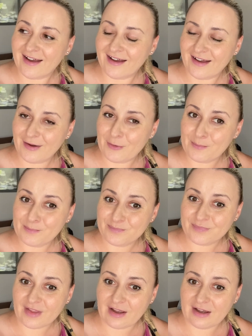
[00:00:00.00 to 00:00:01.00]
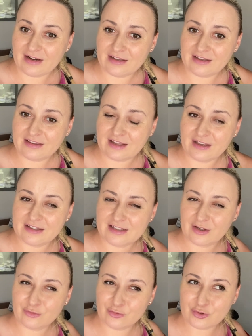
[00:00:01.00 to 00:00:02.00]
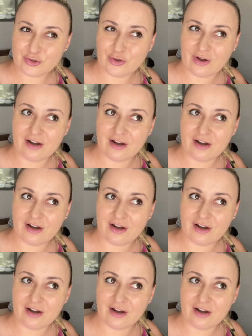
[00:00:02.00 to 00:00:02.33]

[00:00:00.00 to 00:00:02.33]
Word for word: Um, ale jednak jest tak duszno,